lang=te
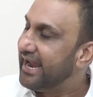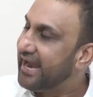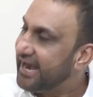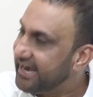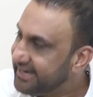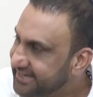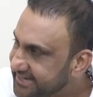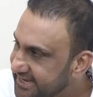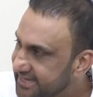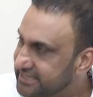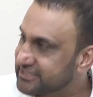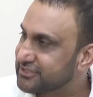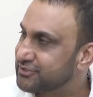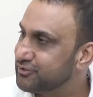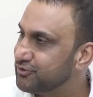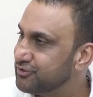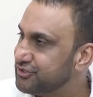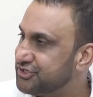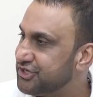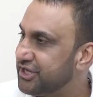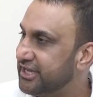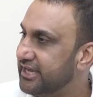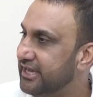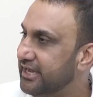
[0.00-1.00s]
ఎయిట్ ఇయర్స్
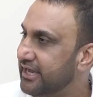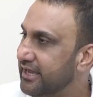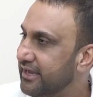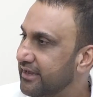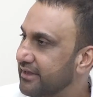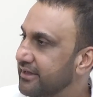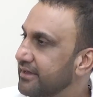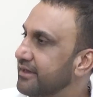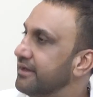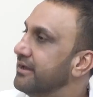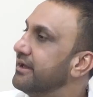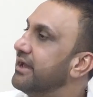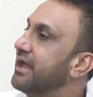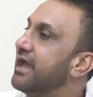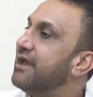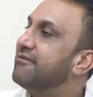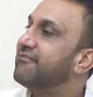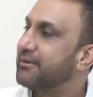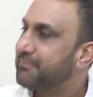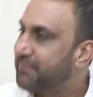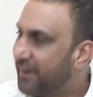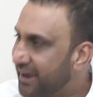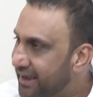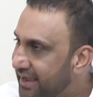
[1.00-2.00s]
నుంచి
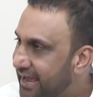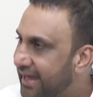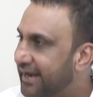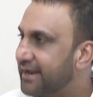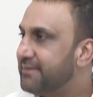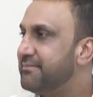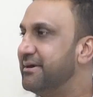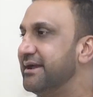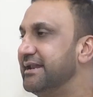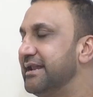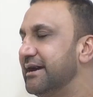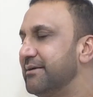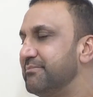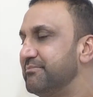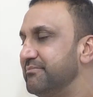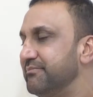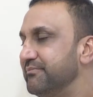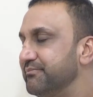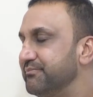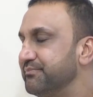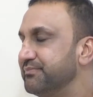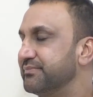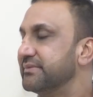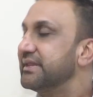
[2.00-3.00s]
ఎవరు బంగారం అయినాం
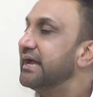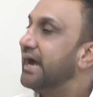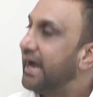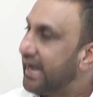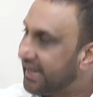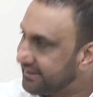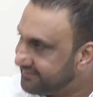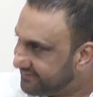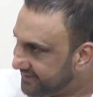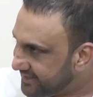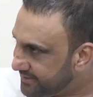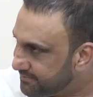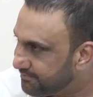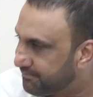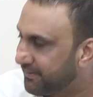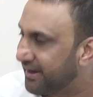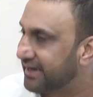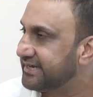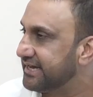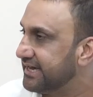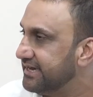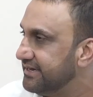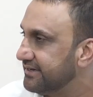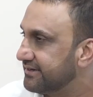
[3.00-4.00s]
అది
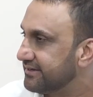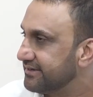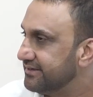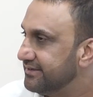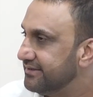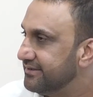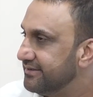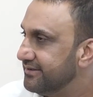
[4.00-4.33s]
ఇంపార్టెంట్